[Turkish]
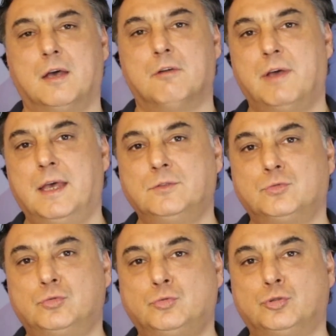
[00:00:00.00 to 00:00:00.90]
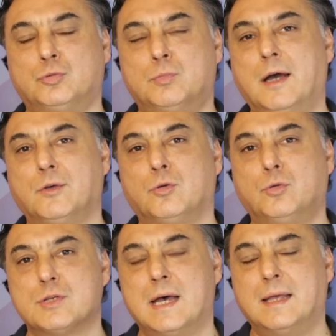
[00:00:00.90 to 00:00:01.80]
Ve cuma
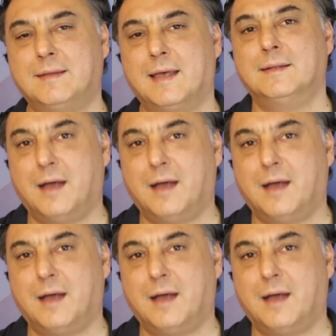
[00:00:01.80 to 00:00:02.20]
günü zaten